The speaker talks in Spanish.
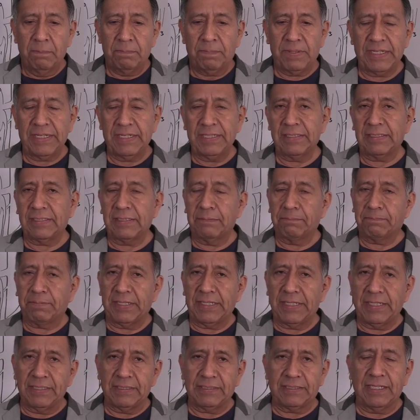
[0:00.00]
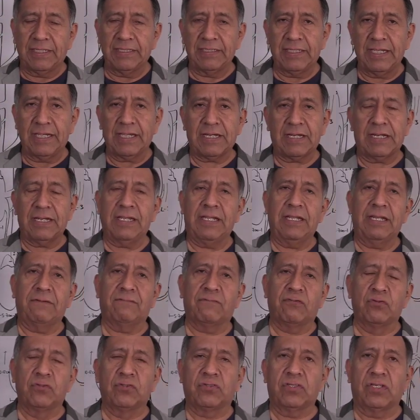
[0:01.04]
Para, para entender
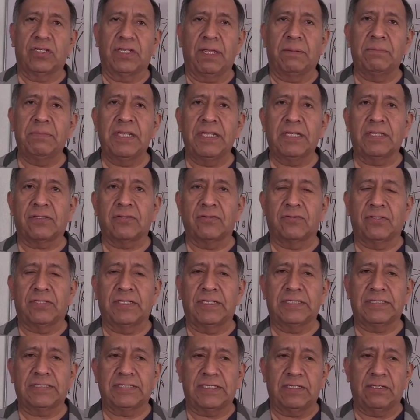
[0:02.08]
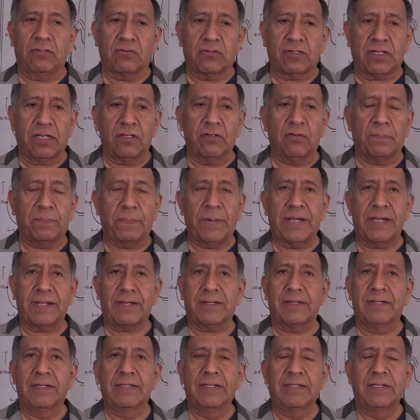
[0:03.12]
el funcionamiento de este órgano
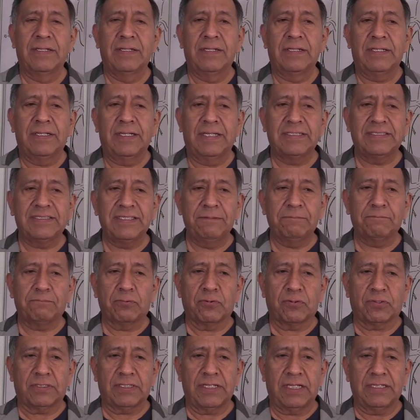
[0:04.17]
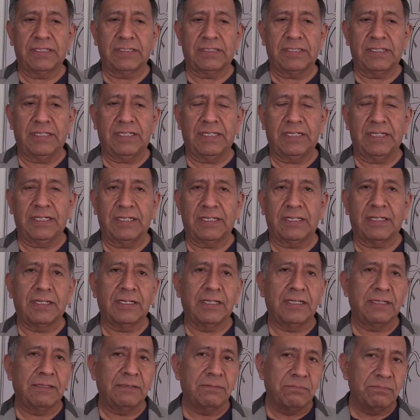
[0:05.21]
par, es
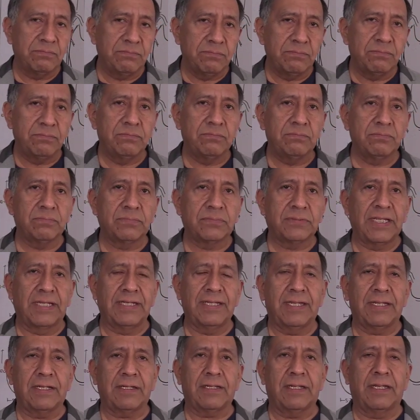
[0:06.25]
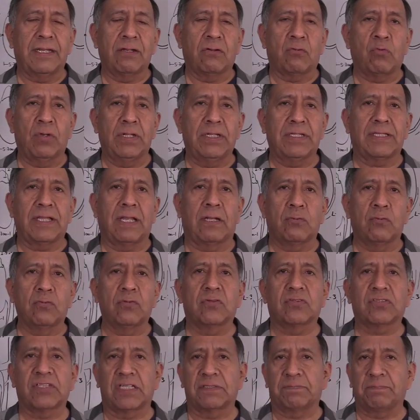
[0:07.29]
importante tener en cuenta
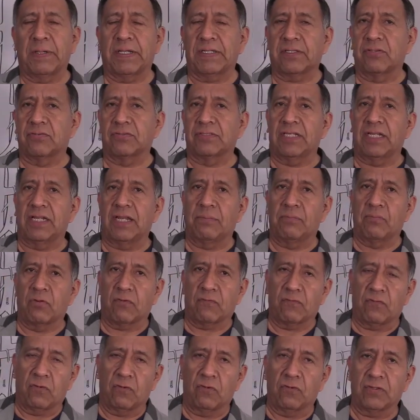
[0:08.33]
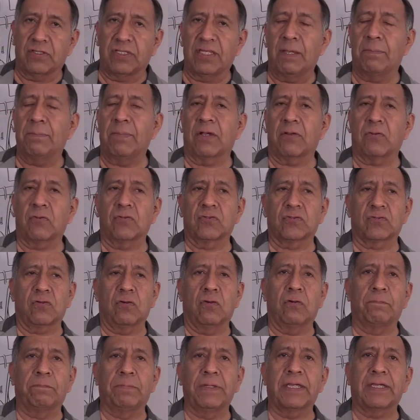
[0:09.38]
algunos aspectos de la morfología
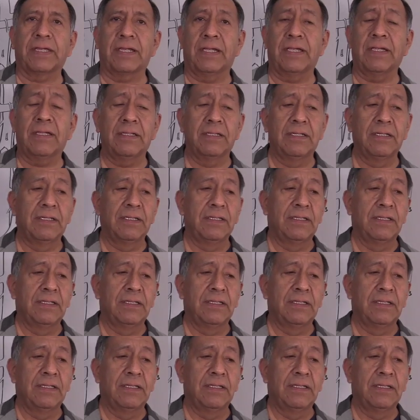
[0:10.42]
macroscópica,